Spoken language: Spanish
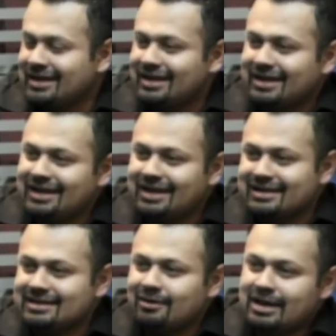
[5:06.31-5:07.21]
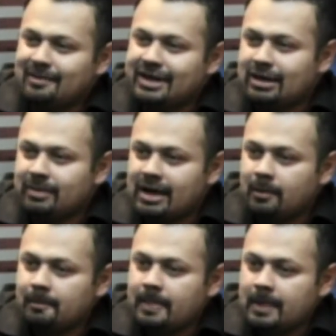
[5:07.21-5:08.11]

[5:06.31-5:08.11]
Eh, egresado de la Valle del Bravo,